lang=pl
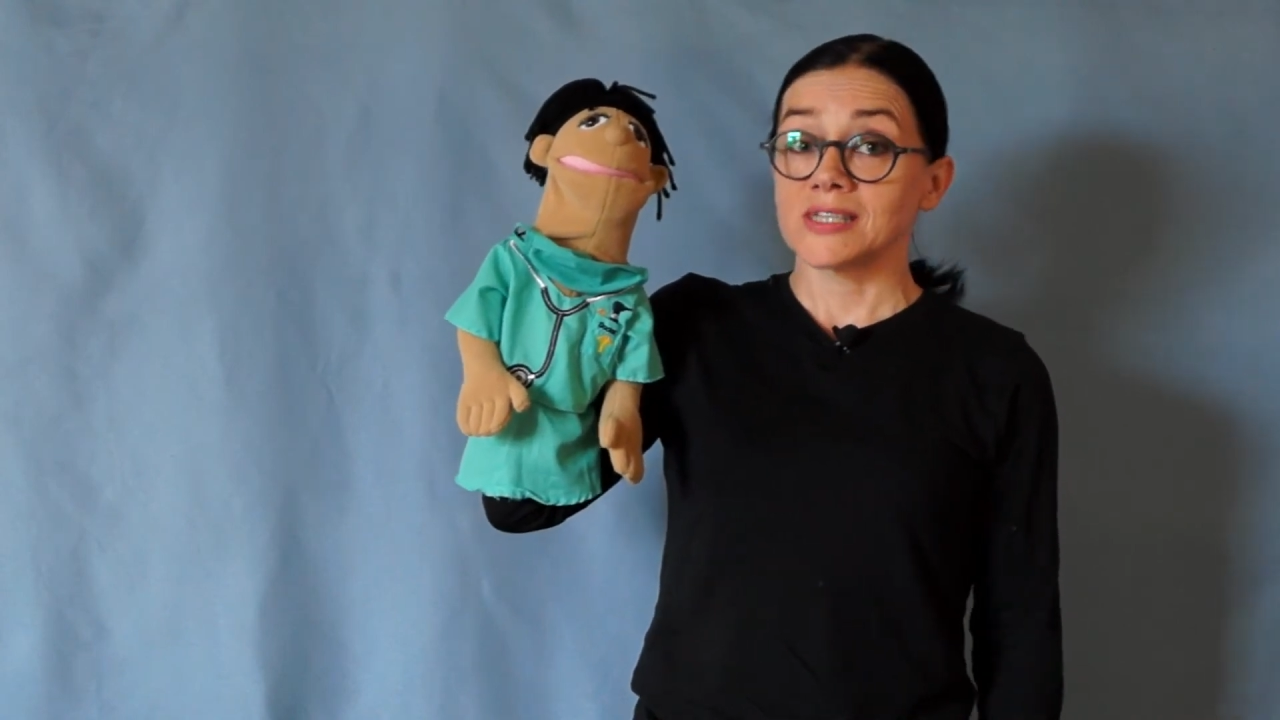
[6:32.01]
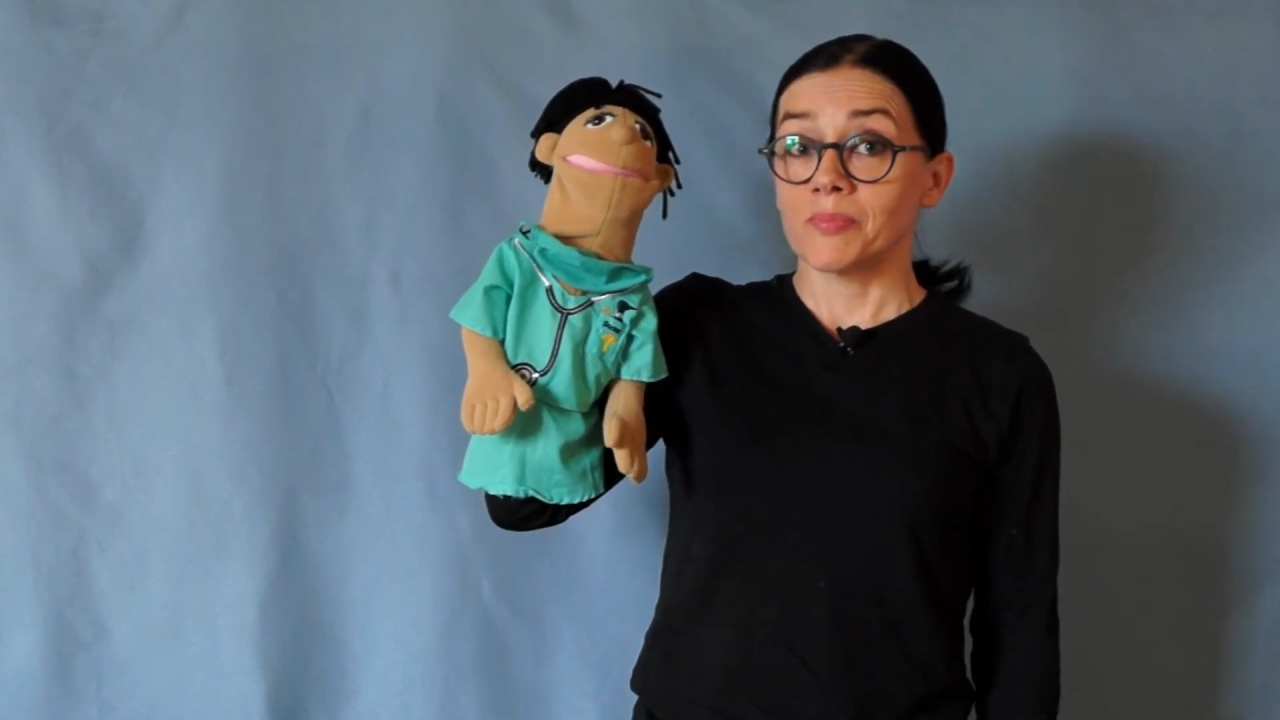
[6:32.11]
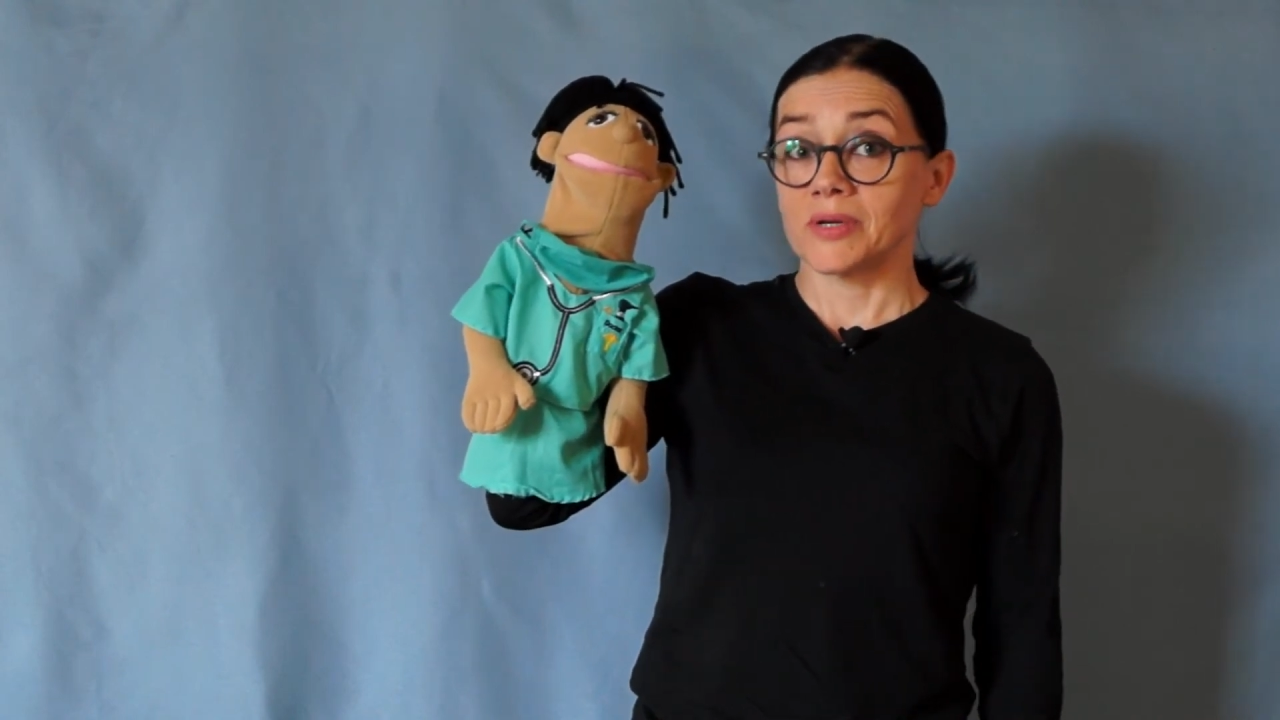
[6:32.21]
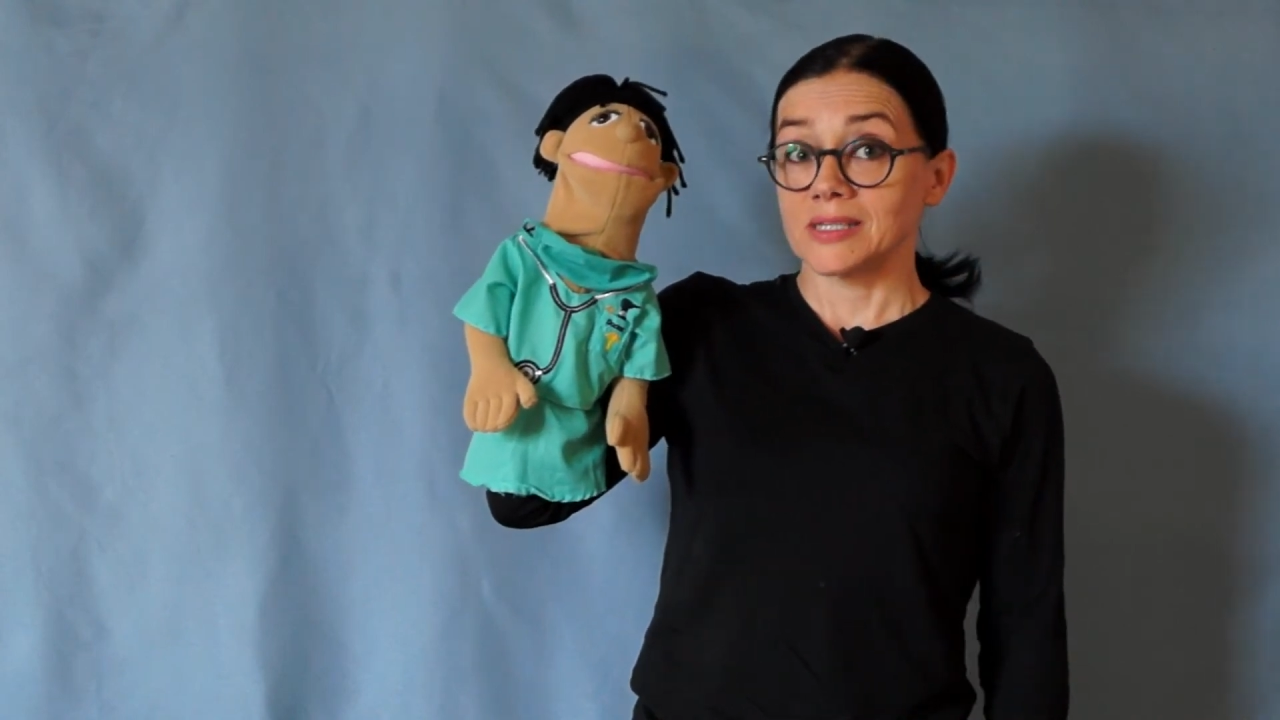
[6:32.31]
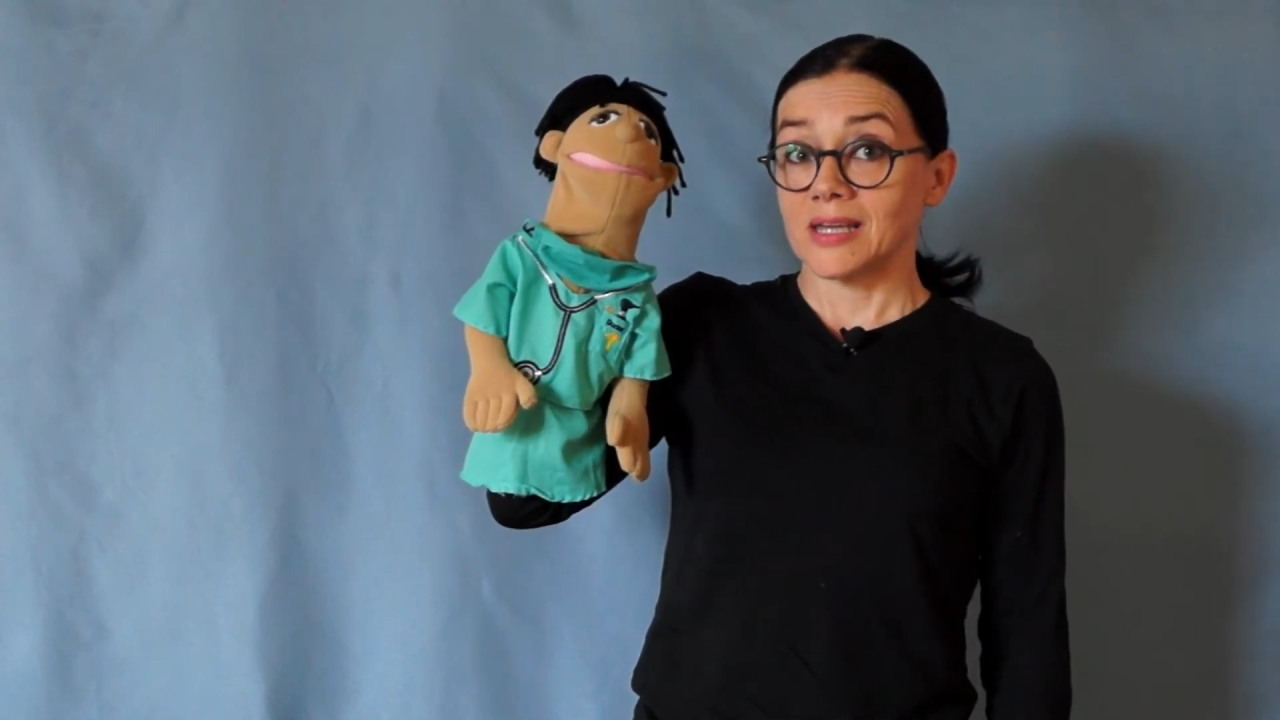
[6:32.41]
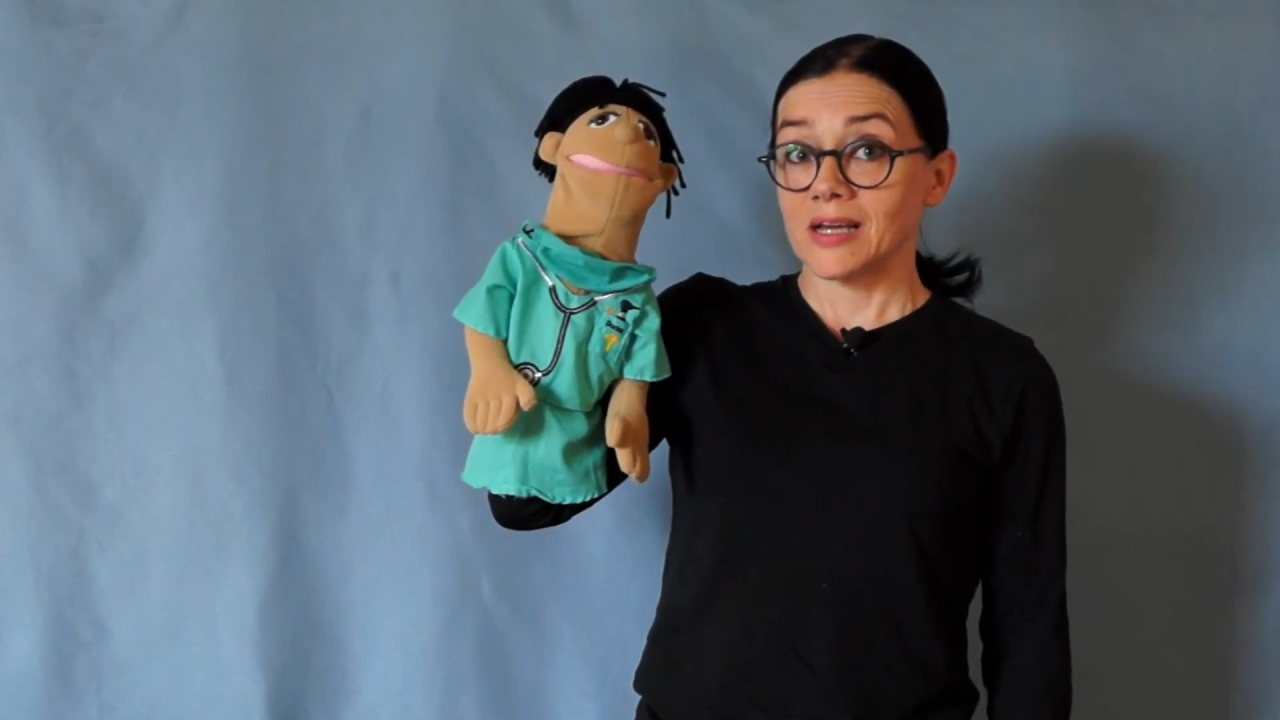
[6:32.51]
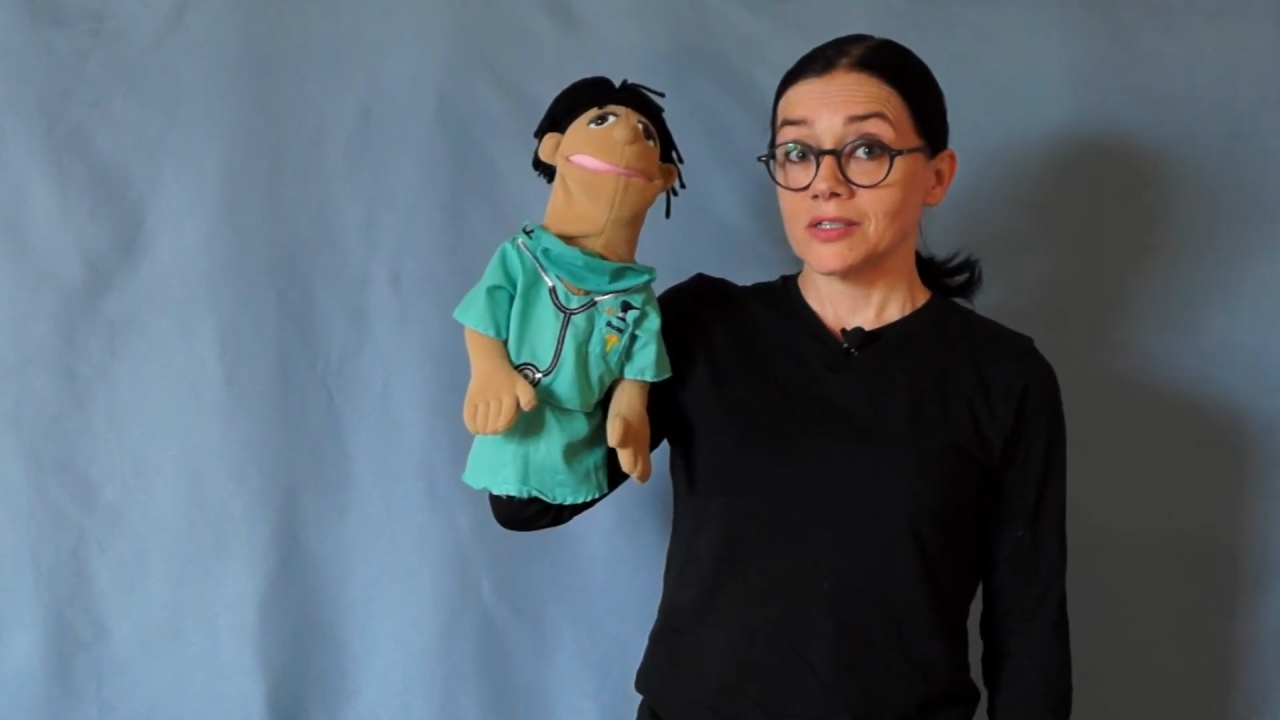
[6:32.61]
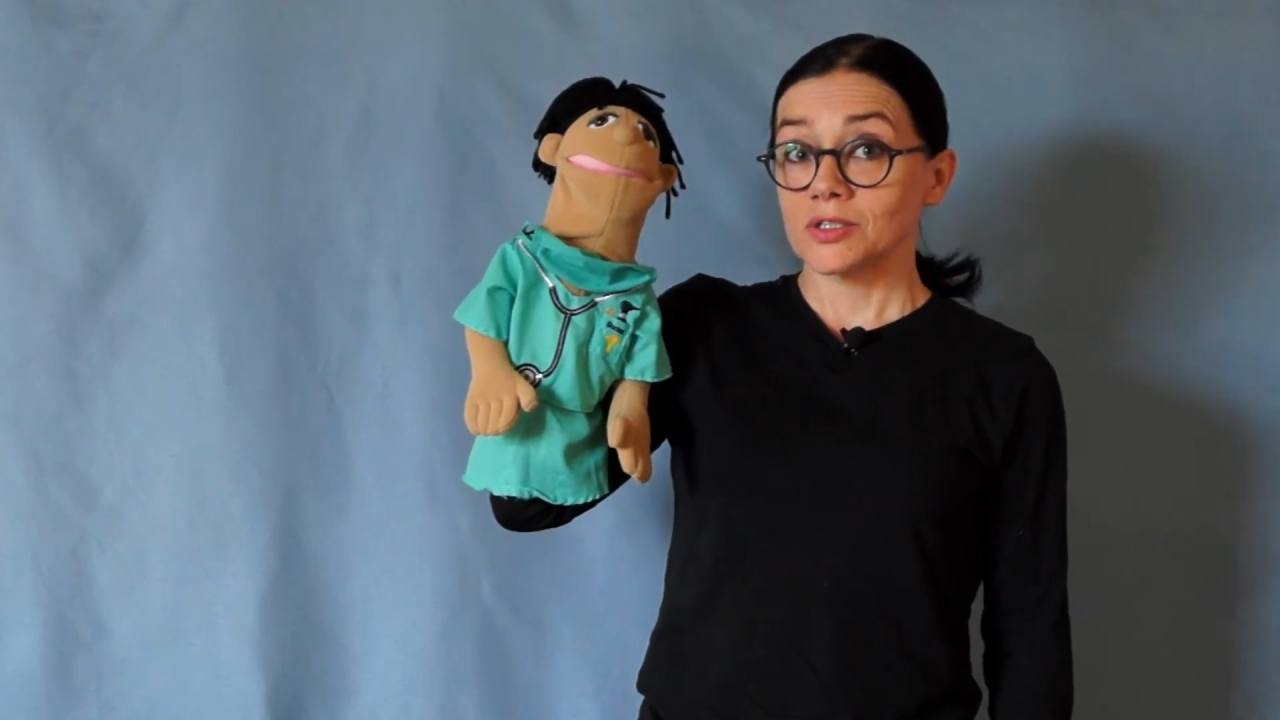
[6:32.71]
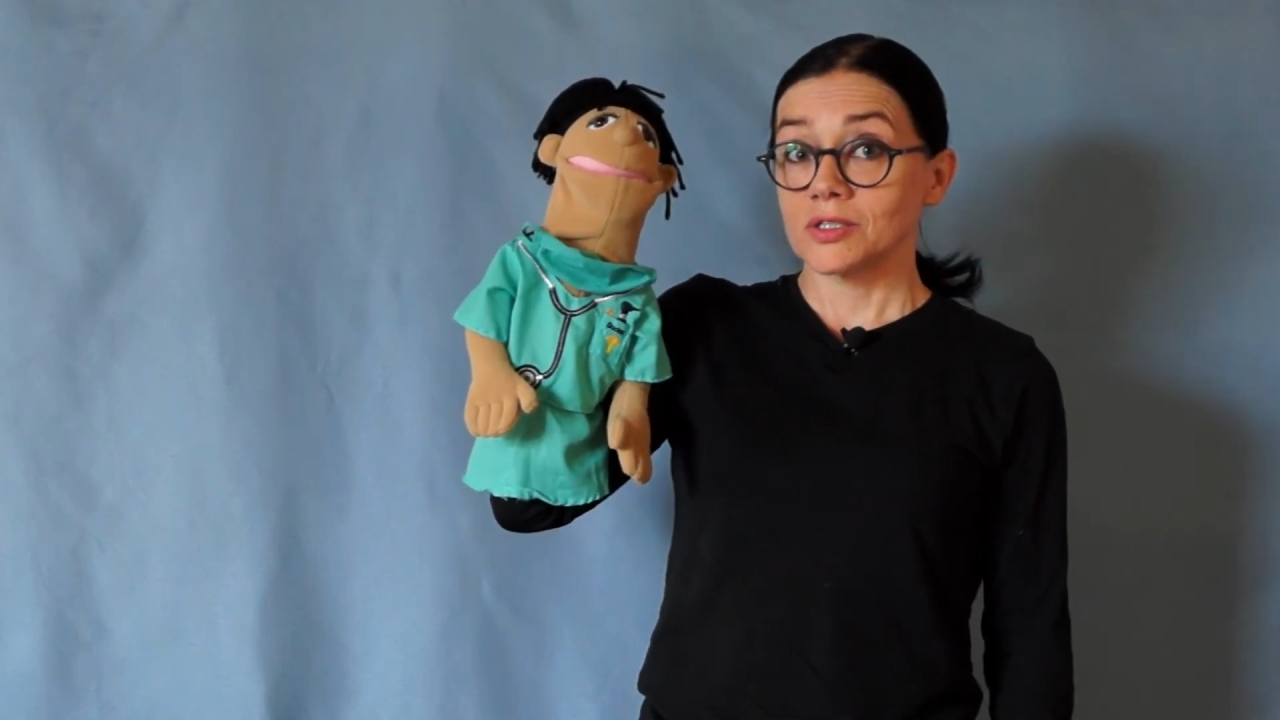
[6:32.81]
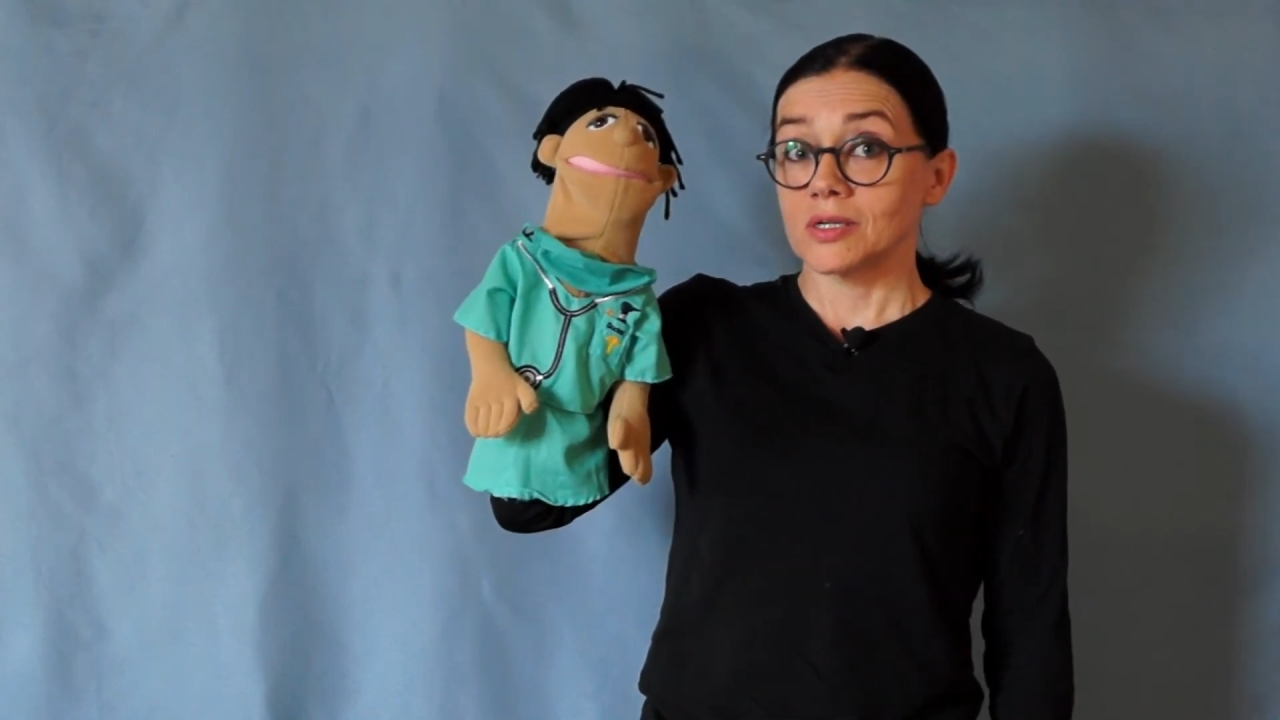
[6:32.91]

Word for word: zapytać,